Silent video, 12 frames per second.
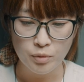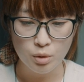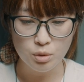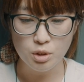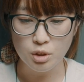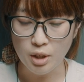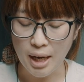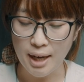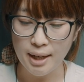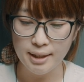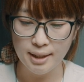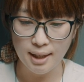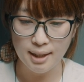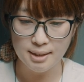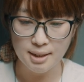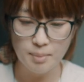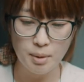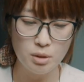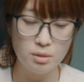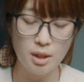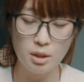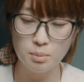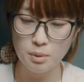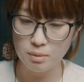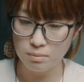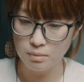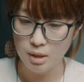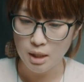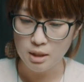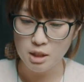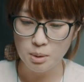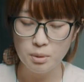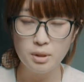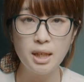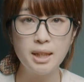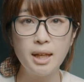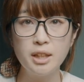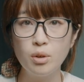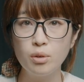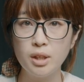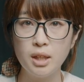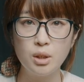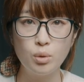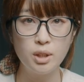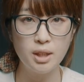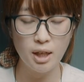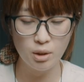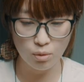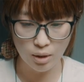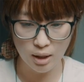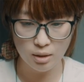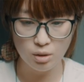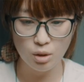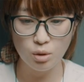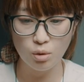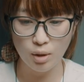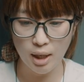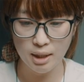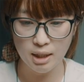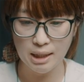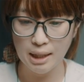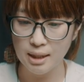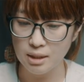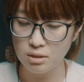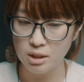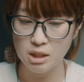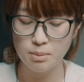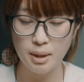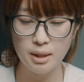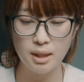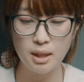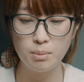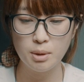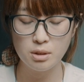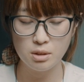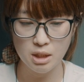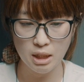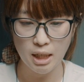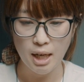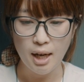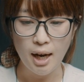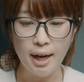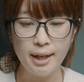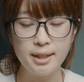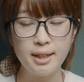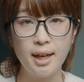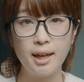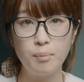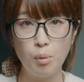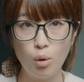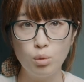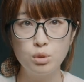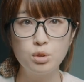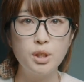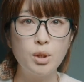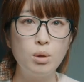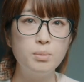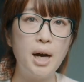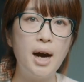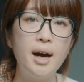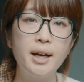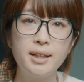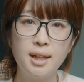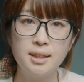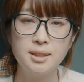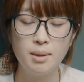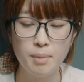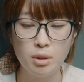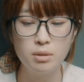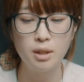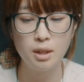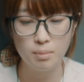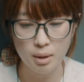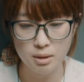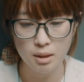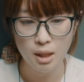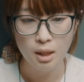映る範囲が狭くなる分自分が何を切り取りたいのかっていうのが際立つ一枚になりますし背景も映り込む範囲が狭くなります